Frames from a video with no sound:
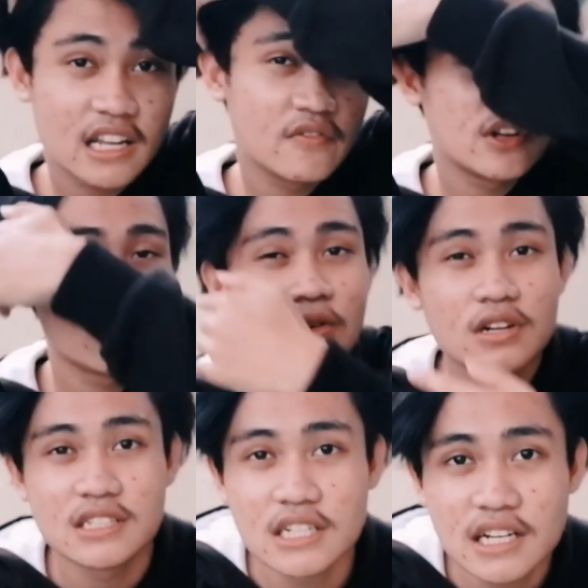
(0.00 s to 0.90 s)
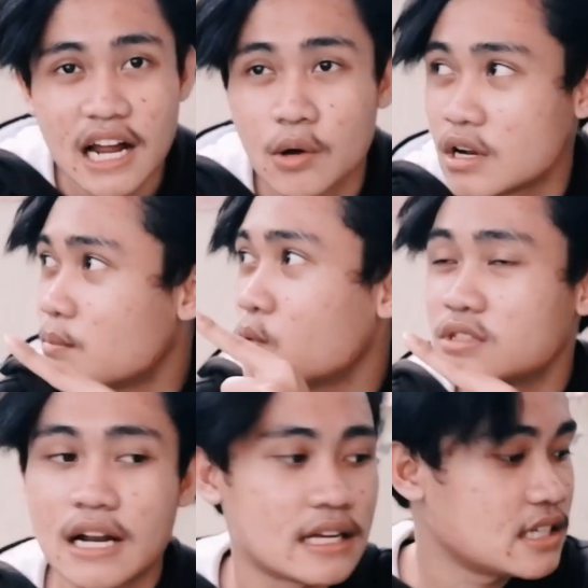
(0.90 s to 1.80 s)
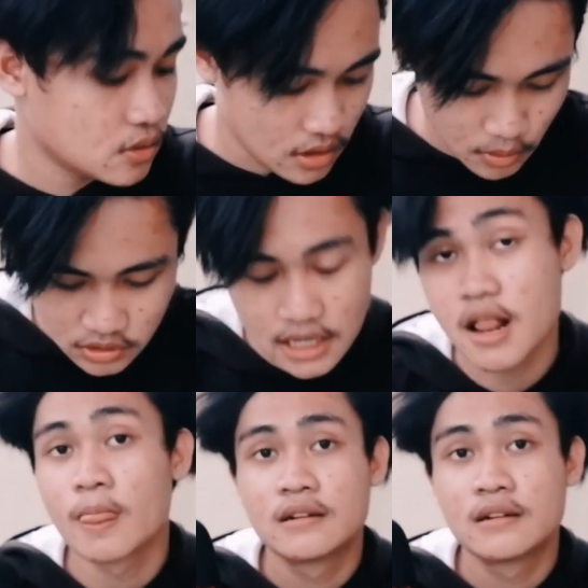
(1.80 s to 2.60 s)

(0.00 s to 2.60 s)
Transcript: akhirin video gua di sini karena udah mau hujan anjay, udah mau hujan.